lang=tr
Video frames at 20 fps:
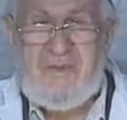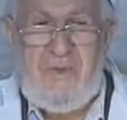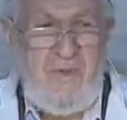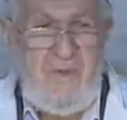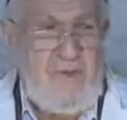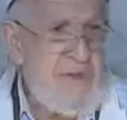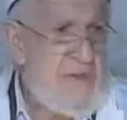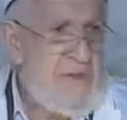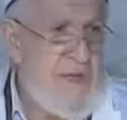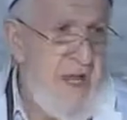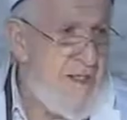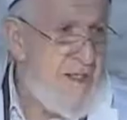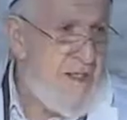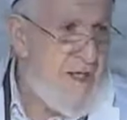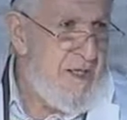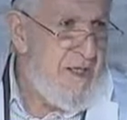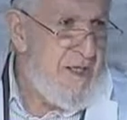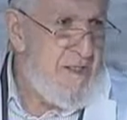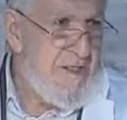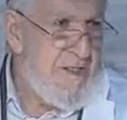Demiş
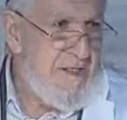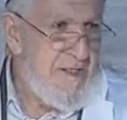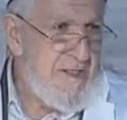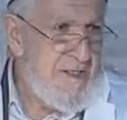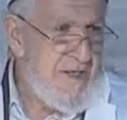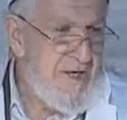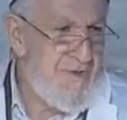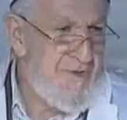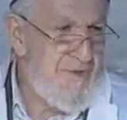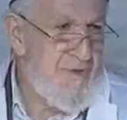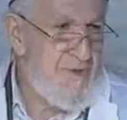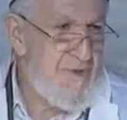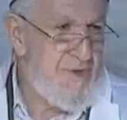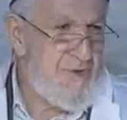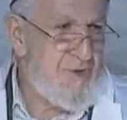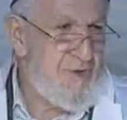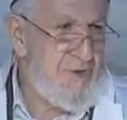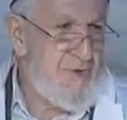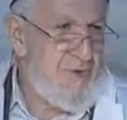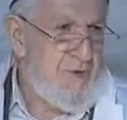nerede? Hani o
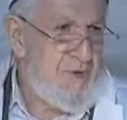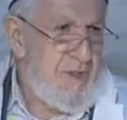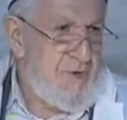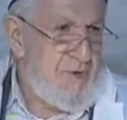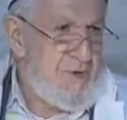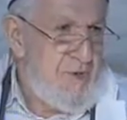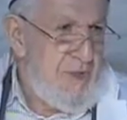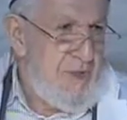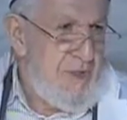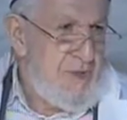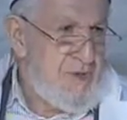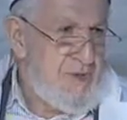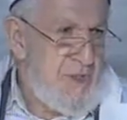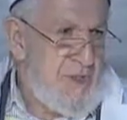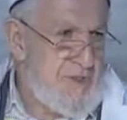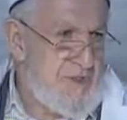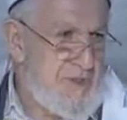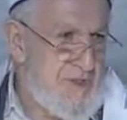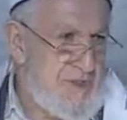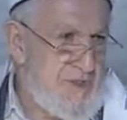istiyor böyle şöyle
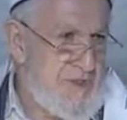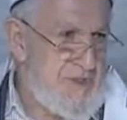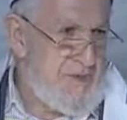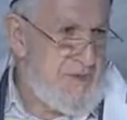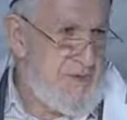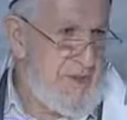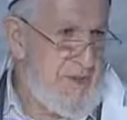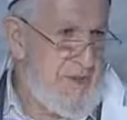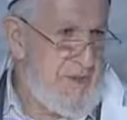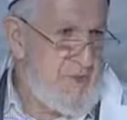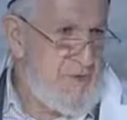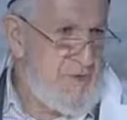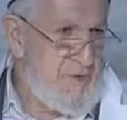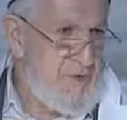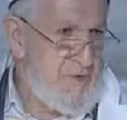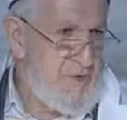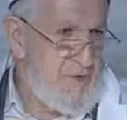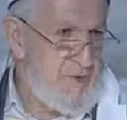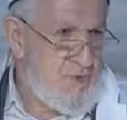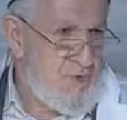saltanatlı bir
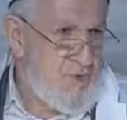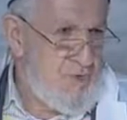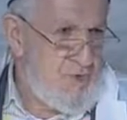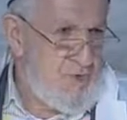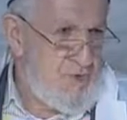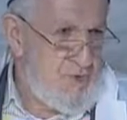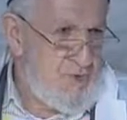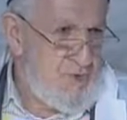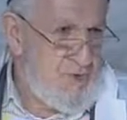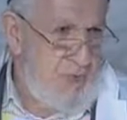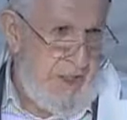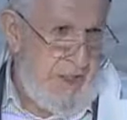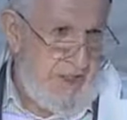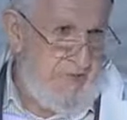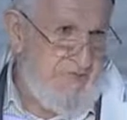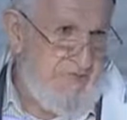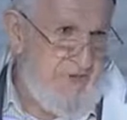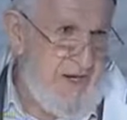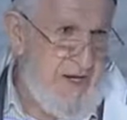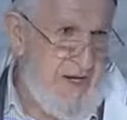kürsü mürsü
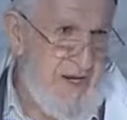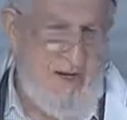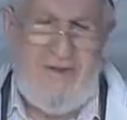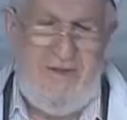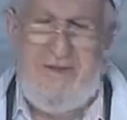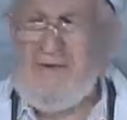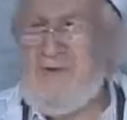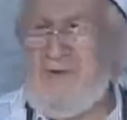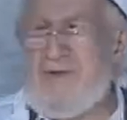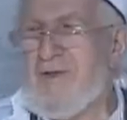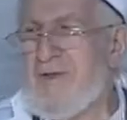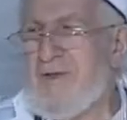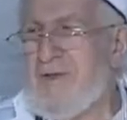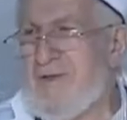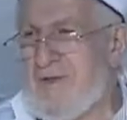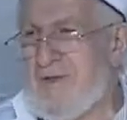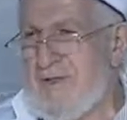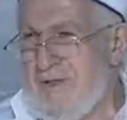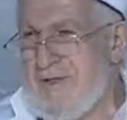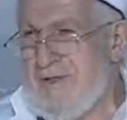halife ya.
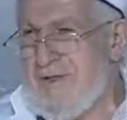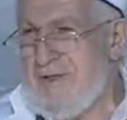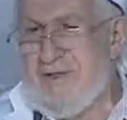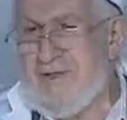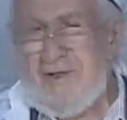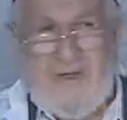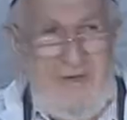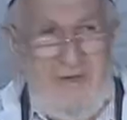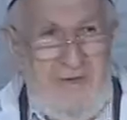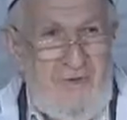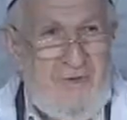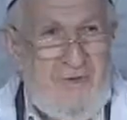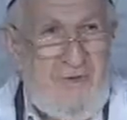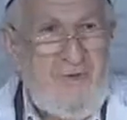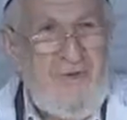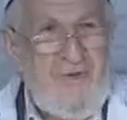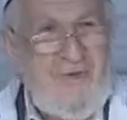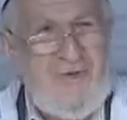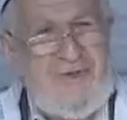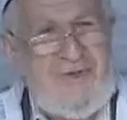
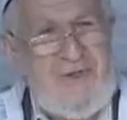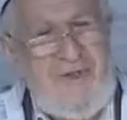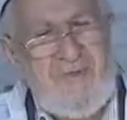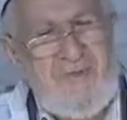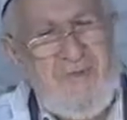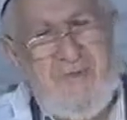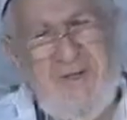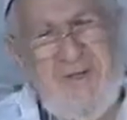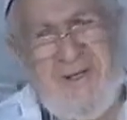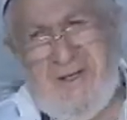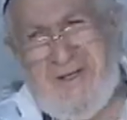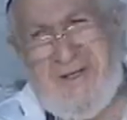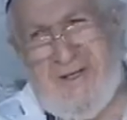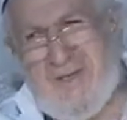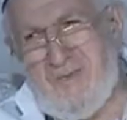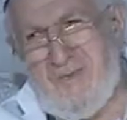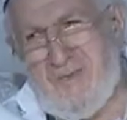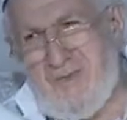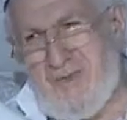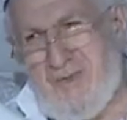Kumun üstüne mübarek
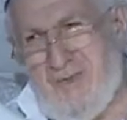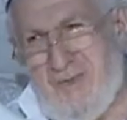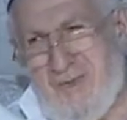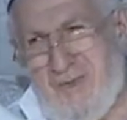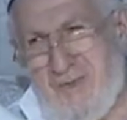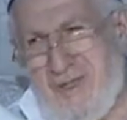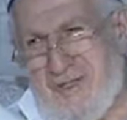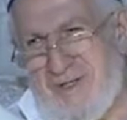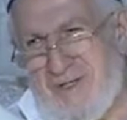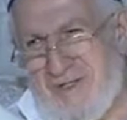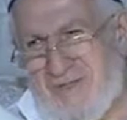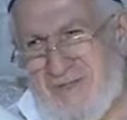yapmış Ömer.